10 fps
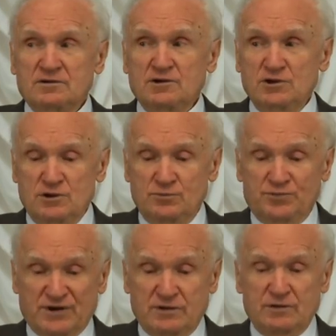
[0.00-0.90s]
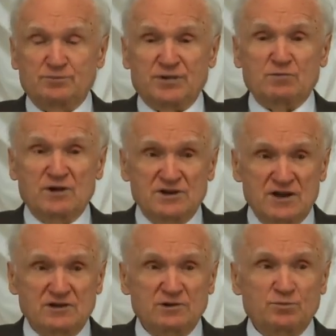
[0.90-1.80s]
И при
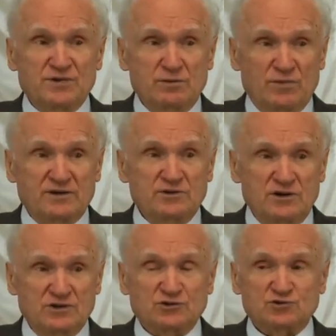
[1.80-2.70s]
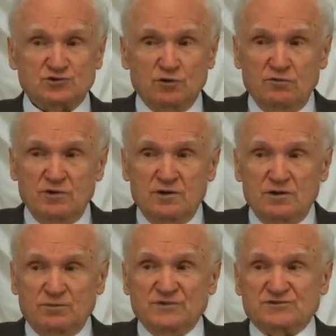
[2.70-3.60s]
прямолинейном понимании этих слов
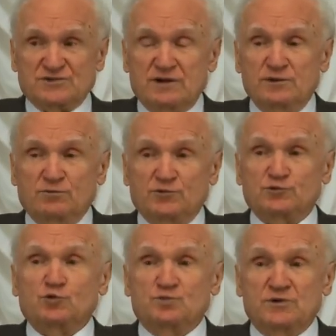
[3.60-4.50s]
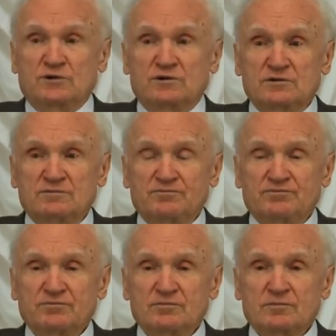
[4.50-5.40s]
мы встанем в тупик.
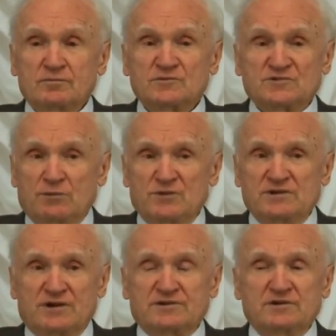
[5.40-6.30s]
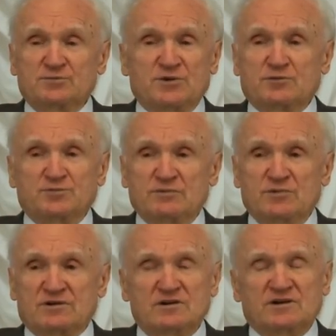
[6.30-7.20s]
Самый яркий, например,
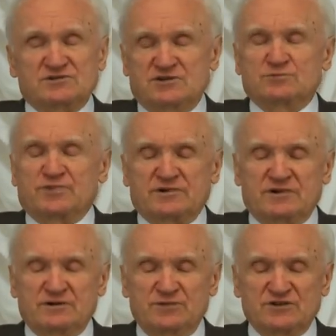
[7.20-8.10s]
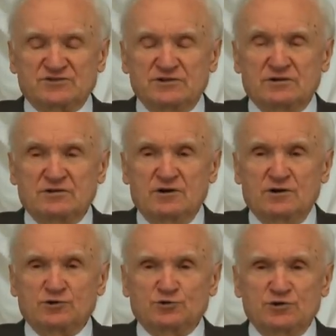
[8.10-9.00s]
пример, или один, по крайней мере, из них –
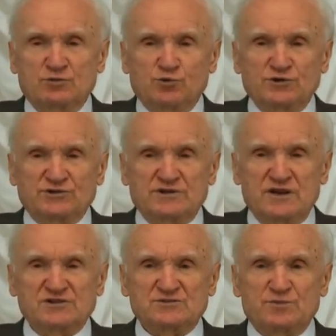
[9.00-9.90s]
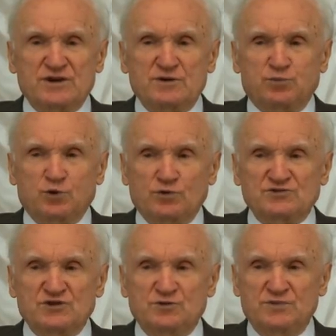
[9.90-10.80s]
кто не будет есть моей
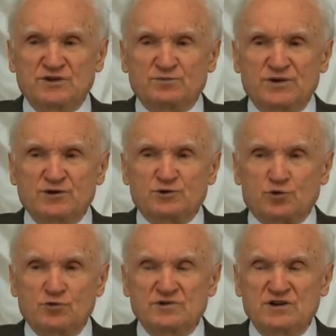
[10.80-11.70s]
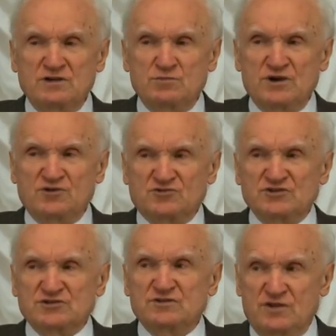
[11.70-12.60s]
плоти и пить моей крови, не имеет
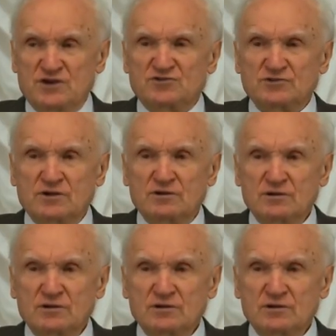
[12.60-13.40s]
жизни вечной.